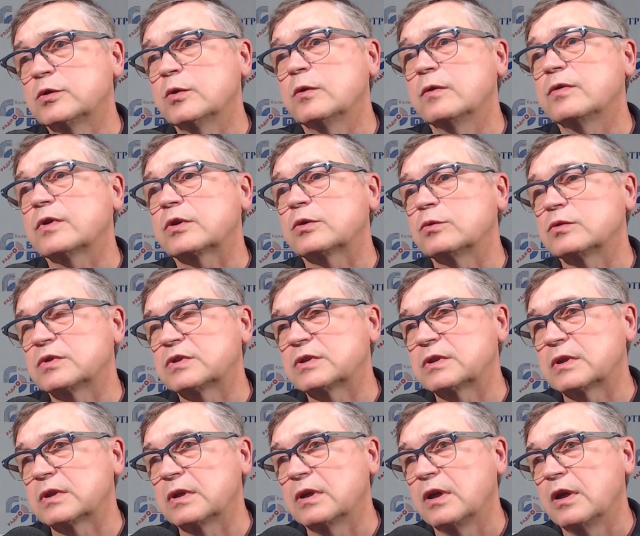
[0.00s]
и снова
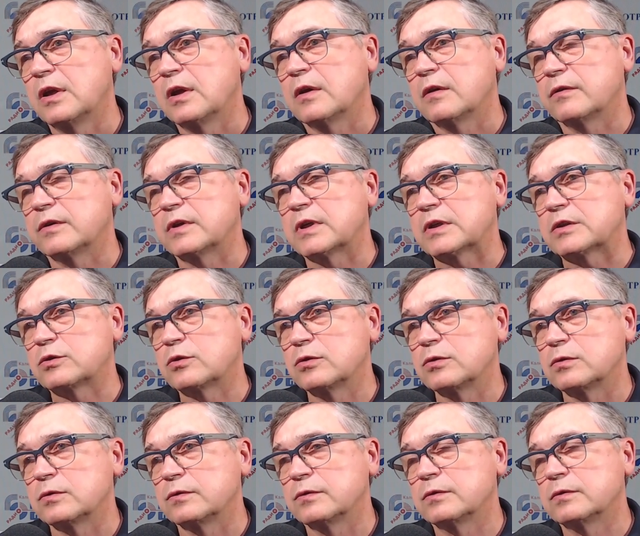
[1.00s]
вернуться в
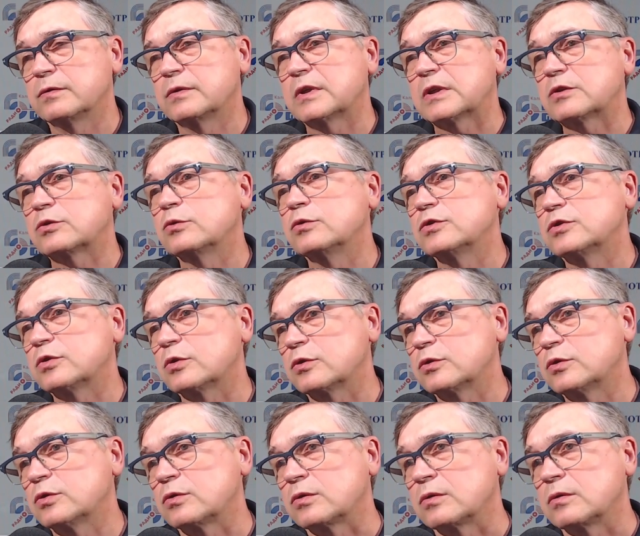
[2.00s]
городскую, в городскую
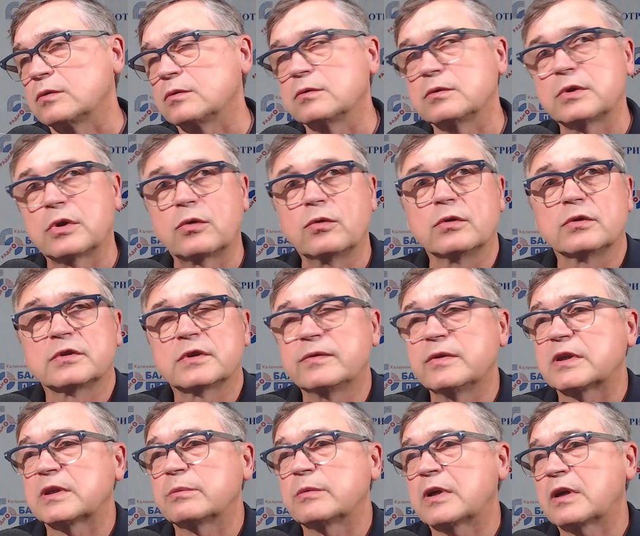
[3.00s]
структуру. Ну, такой
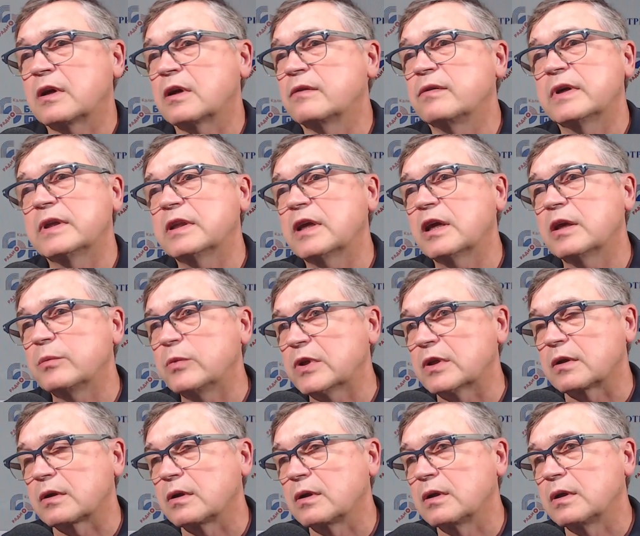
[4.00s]
сквер, например, как «Война и
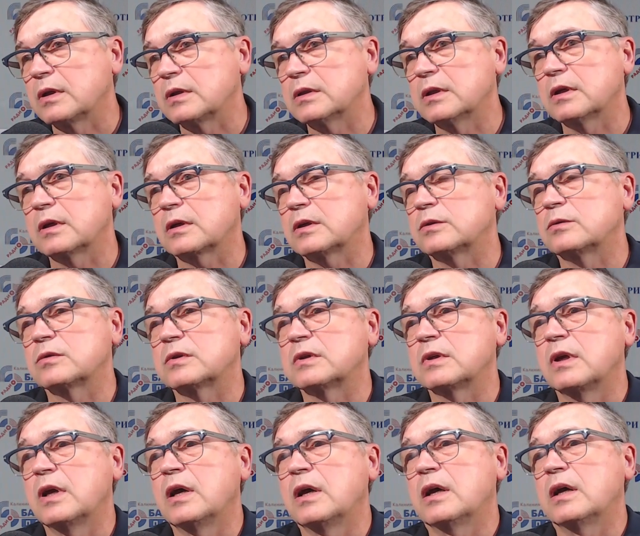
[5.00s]
мир», да,
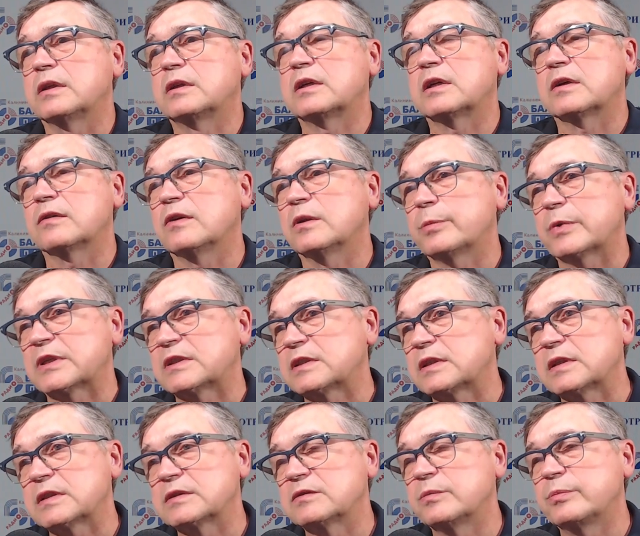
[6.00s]
который открывал
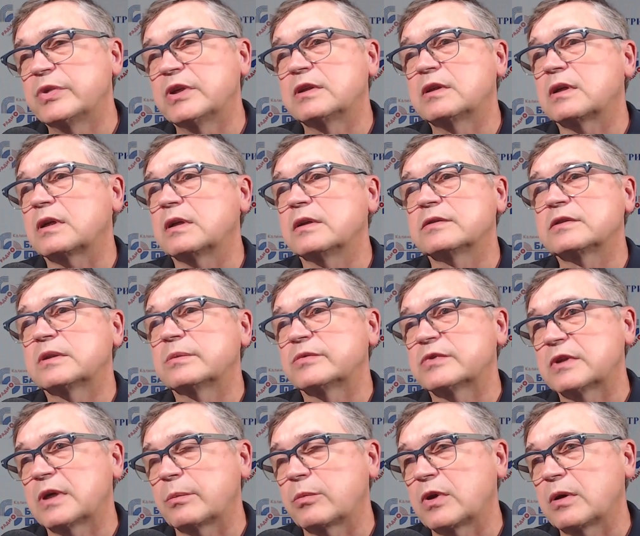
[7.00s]
пространство перед Королевским
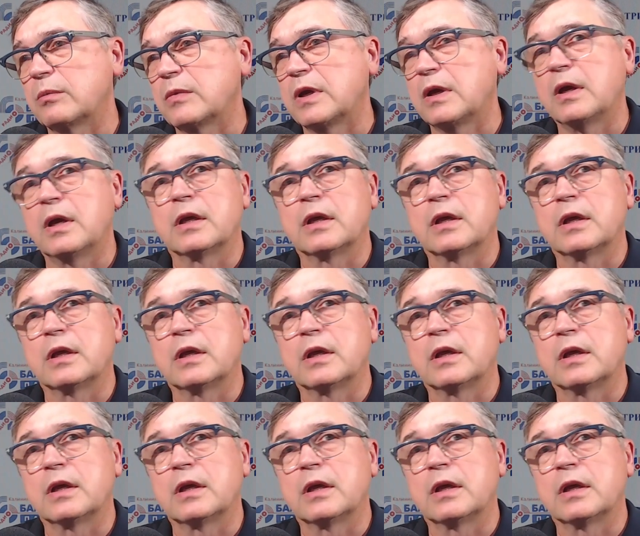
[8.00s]
замком.